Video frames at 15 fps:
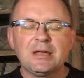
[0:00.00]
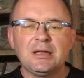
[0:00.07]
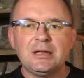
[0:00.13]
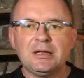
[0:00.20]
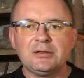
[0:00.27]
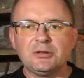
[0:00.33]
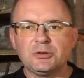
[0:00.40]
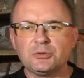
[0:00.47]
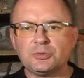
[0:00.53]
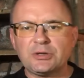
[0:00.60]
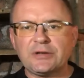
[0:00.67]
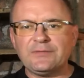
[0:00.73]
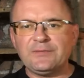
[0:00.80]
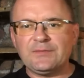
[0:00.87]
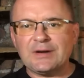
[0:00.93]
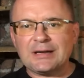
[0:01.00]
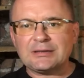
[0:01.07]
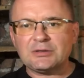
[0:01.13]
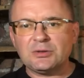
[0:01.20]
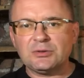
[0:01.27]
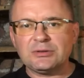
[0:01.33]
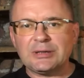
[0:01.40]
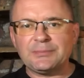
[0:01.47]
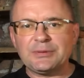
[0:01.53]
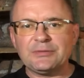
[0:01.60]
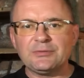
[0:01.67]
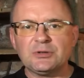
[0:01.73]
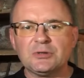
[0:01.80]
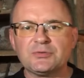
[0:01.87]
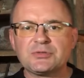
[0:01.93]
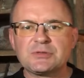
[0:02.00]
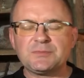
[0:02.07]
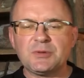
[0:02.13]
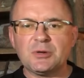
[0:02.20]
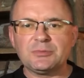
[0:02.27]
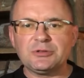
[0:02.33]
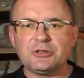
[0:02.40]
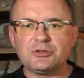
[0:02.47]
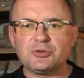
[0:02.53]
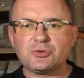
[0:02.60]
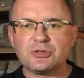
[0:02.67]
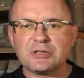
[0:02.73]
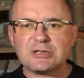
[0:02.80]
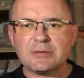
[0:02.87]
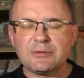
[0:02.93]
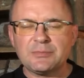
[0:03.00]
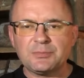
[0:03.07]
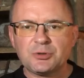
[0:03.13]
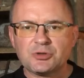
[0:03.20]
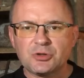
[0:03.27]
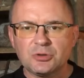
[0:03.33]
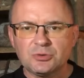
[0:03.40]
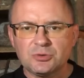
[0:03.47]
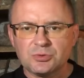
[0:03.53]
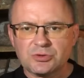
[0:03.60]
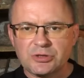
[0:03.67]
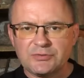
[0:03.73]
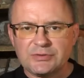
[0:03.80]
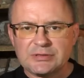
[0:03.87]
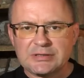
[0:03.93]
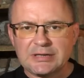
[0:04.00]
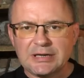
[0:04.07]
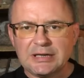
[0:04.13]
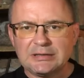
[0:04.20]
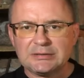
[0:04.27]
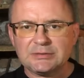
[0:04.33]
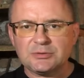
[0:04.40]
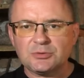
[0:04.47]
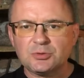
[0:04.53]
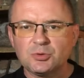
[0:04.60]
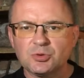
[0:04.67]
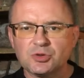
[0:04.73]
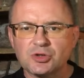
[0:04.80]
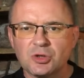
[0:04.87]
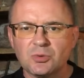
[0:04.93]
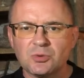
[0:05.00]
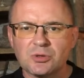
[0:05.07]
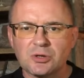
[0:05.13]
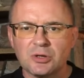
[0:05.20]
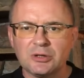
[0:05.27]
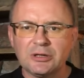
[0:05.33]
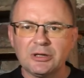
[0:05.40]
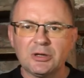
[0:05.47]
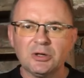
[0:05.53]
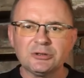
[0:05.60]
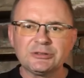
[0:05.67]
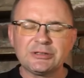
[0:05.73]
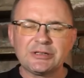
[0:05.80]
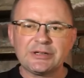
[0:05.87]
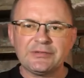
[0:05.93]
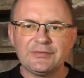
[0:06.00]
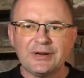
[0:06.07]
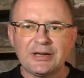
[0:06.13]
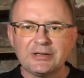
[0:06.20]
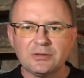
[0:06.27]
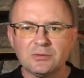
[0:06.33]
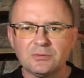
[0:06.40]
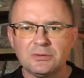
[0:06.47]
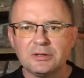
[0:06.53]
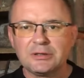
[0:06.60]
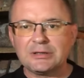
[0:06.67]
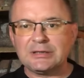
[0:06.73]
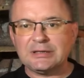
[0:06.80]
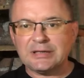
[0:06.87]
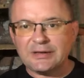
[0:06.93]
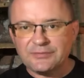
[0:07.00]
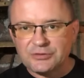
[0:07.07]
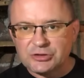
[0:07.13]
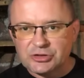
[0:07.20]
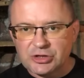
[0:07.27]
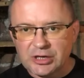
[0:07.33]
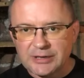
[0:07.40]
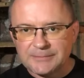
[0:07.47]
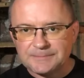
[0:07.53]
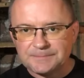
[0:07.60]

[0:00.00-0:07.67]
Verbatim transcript: E, no i tutaj warto na pewno wspomnieć już na samym początku, że w Iskeald dużą rolę odgrywają klawisze.